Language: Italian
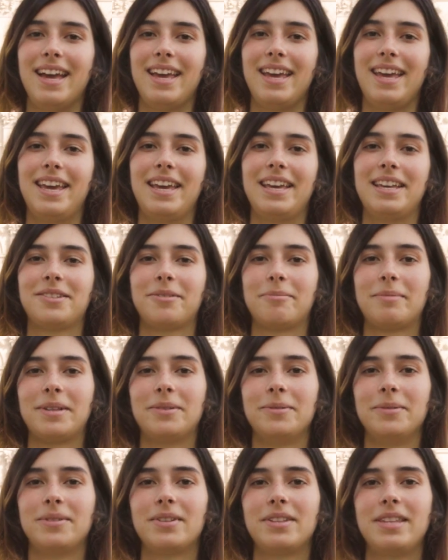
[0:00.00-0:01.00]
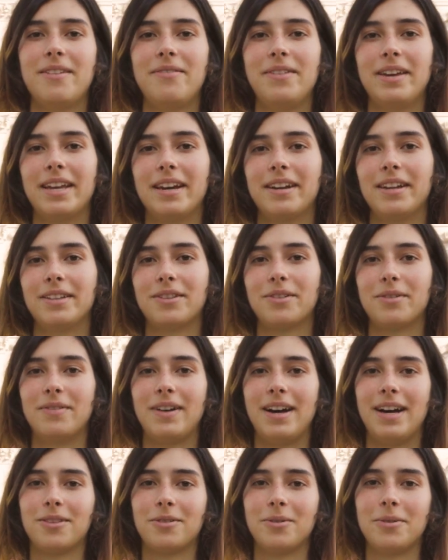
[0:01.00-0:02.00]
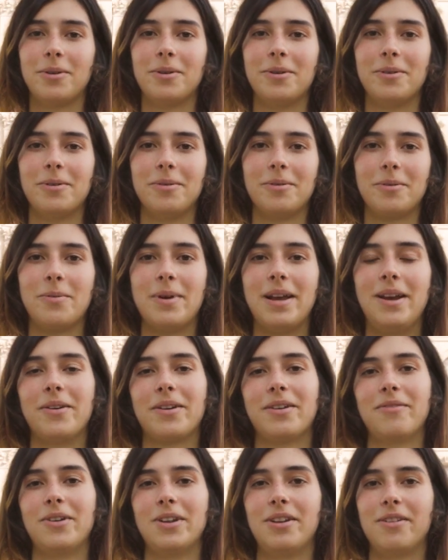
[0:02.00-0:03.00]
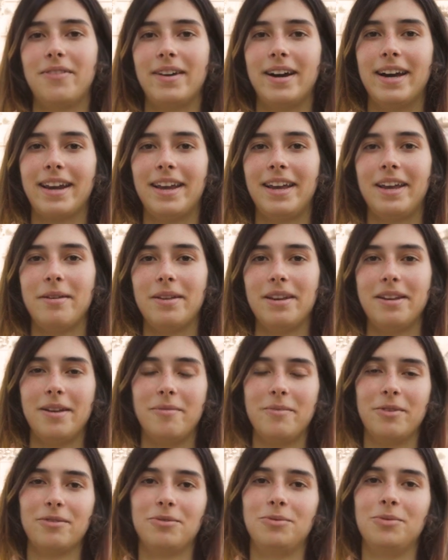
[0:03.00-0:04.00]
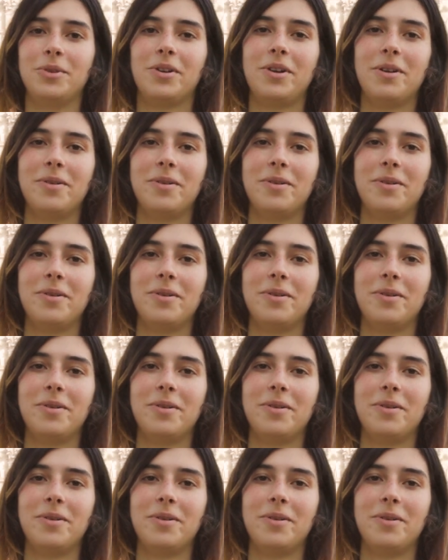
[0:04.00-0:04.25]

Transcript: e soprattutto di aver trovato quello che voglio fare nel mio futuro